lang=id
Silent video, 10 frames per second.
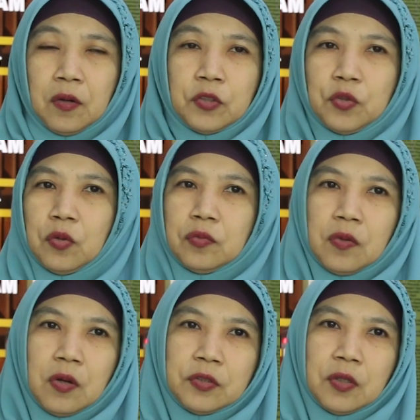
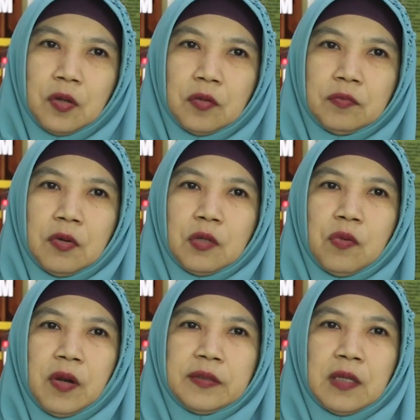Rasulullah
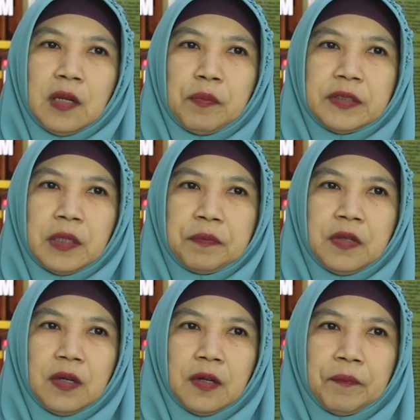Shallallahu Alaihi Wasallam
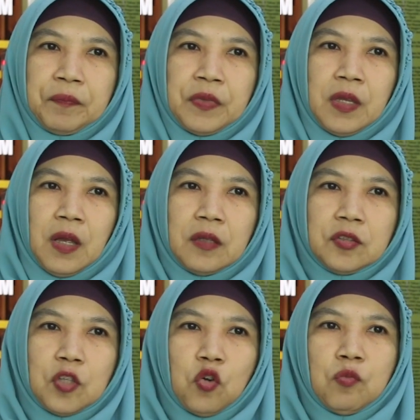bersabda,
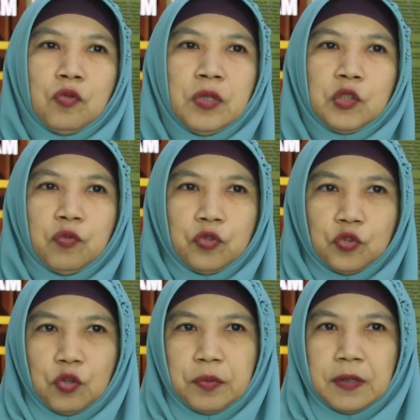"As-saumu nisfus
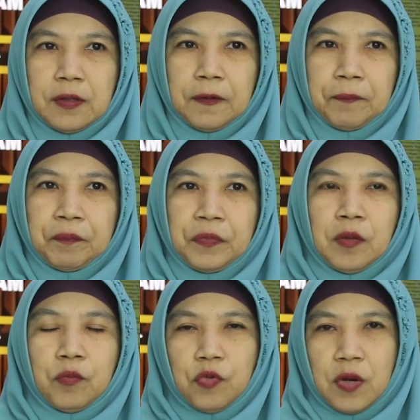sabar."
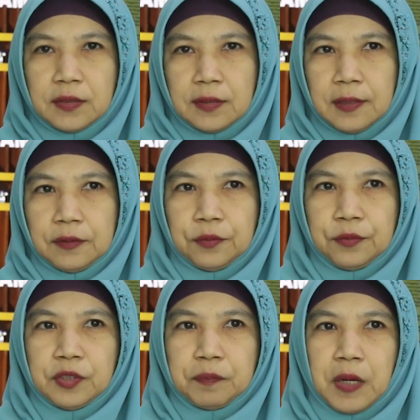Puasa itu
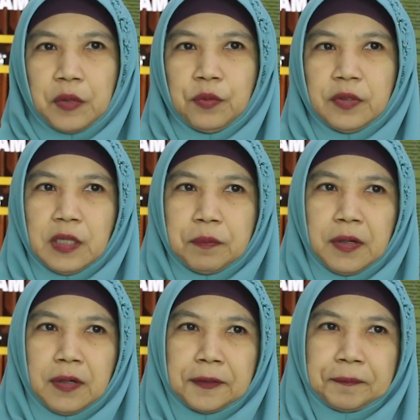separuh
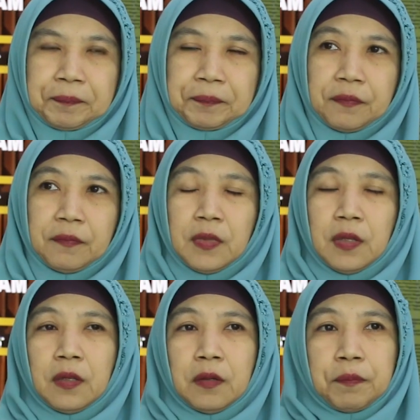kesabaran.
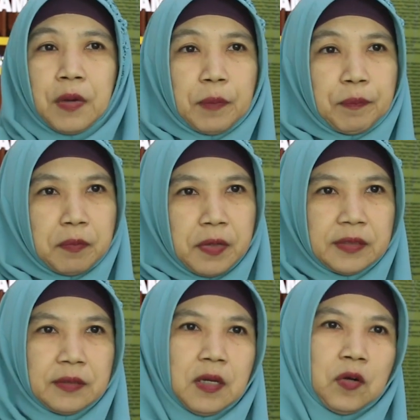Para
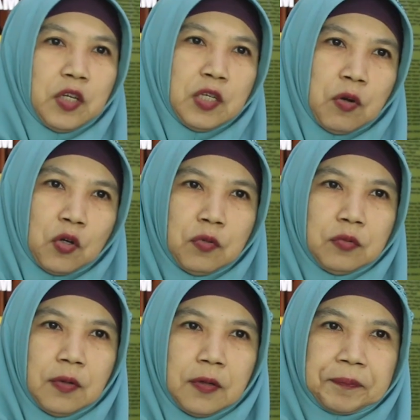pemirsa
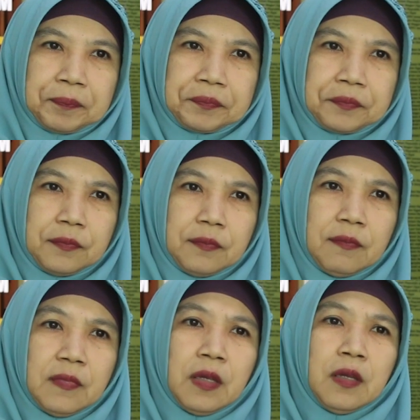rahimakumullah.
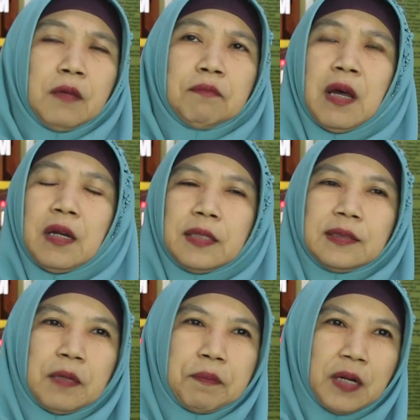Makna
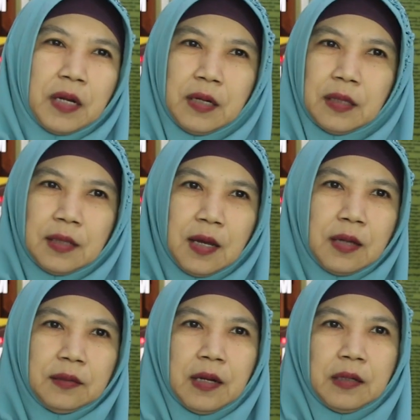sabar adalah
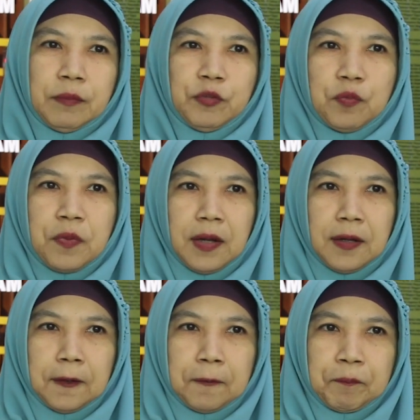tahan terhadap cobaan.